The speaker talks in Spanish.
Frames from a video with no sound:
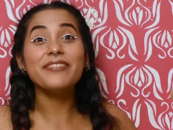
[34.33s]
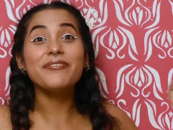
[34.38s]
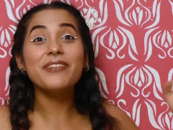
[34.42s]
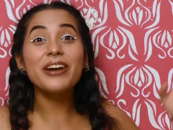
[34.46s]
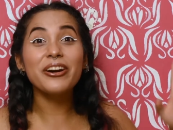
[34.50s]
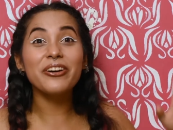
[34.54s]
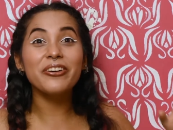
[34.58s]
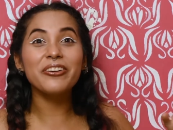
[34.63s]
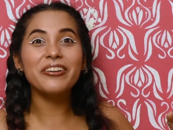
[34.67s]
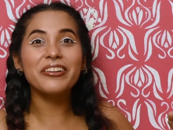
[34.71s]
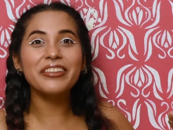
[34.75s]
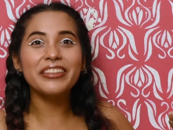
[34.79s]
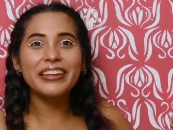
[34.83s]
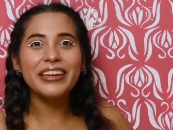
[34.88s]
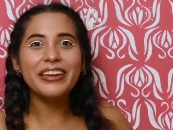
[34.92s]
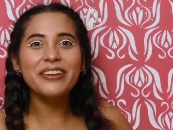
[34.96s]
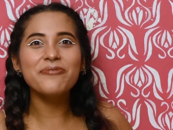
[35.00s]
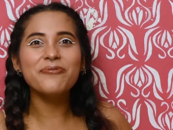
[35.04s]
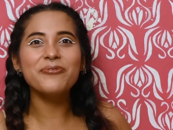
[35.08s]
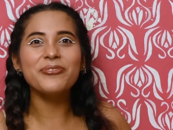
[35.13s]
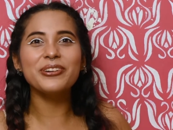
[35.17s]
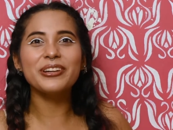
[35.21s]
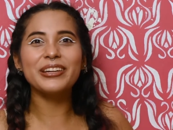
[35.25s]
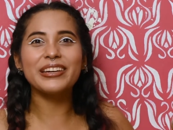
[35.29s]
Y me
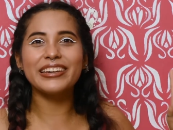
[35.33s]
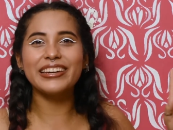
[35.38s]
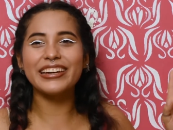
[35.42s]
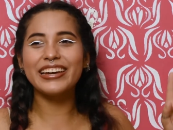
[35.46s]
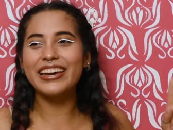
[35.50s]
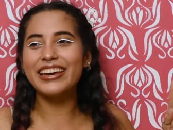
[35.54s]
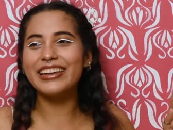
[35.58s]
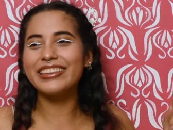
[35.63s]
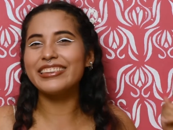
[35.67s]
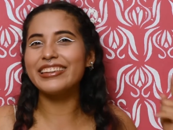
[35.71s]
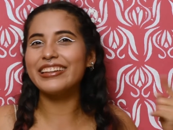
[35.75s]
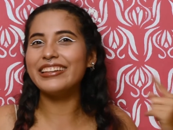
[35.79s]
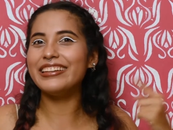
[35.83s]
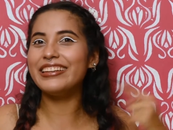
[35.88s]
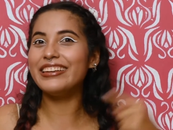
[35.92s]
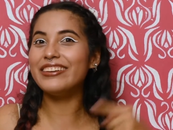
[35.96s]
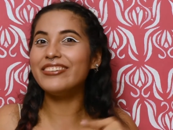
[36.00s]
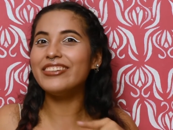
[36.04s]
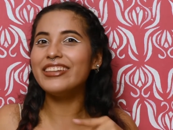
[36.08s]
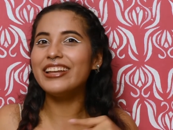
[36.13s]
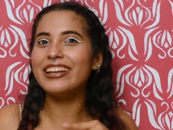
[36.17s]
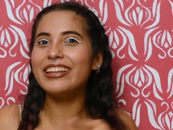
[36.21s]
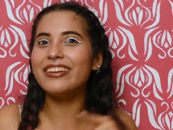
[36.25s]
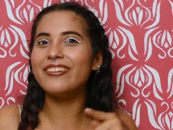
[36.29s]
acordé porque
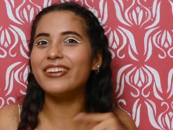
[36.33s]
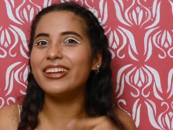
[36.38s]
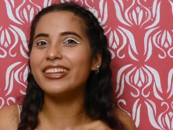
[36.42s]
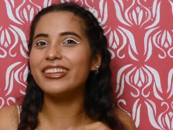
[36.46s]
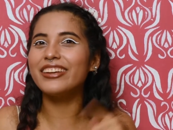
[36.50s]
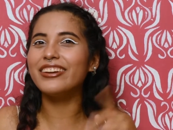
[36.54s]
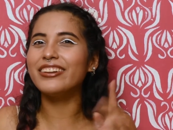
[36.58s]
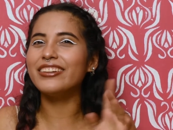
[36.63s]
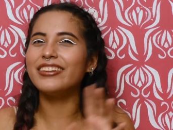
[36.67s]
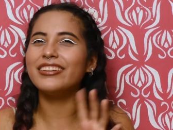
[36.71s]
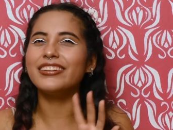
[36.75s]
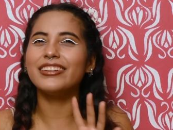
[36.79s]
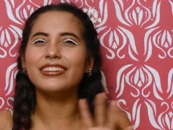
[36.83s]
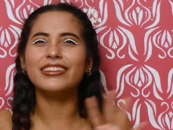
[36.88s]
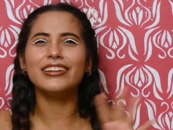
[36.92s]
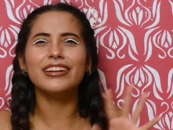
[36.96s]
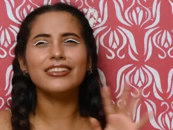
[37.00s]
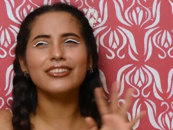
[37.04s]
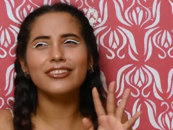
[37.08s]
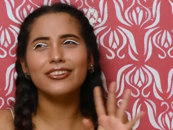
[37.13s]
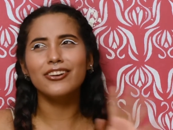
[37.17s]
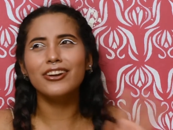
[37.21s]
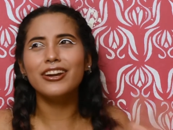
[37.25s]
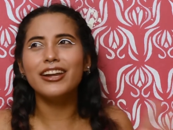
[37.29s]
tenía una libreta donde
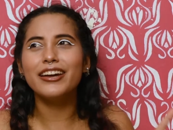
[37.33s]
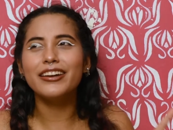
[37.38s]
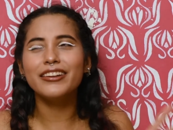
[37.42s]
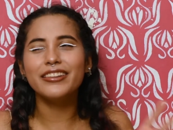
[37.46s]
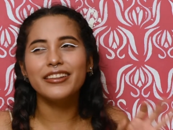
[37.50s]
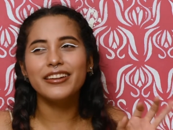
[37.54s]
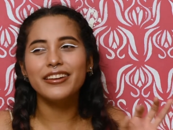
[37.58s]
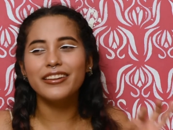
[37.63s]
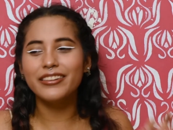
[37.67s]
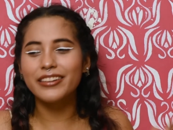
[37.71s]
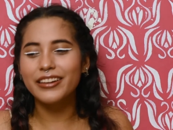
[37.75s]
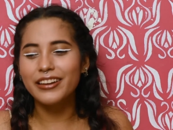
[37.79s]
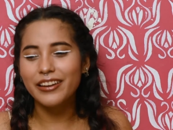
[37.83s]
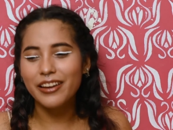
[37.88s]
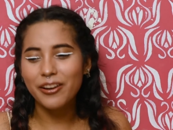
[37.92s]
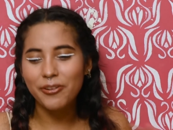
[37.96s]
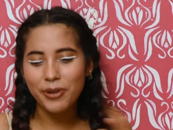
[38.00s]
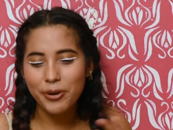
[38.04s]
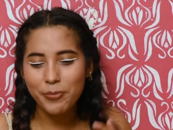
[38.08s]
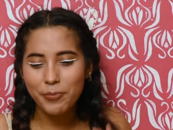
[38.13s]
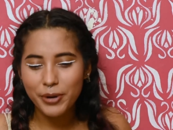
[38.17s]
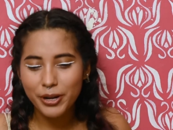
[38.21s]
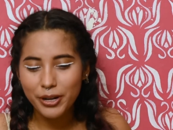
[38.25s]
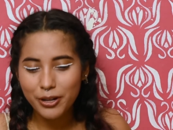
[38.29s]
tenía todas las ideas de
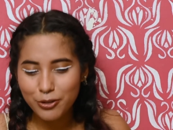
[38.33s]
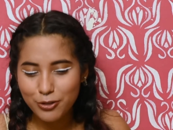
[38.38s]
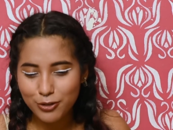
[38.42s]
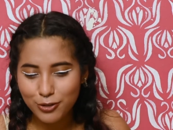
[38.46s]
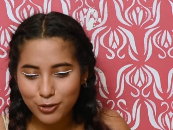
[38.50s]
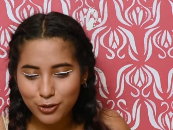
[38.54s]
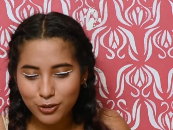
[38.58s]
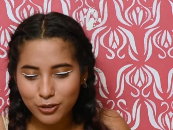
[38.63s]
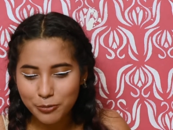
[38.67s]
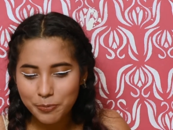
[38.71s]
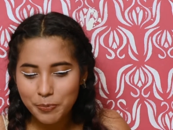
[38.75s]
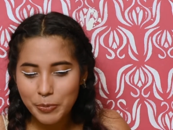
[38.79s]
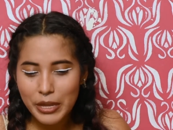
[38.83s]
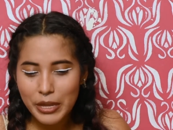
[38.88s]
grabar para YouTube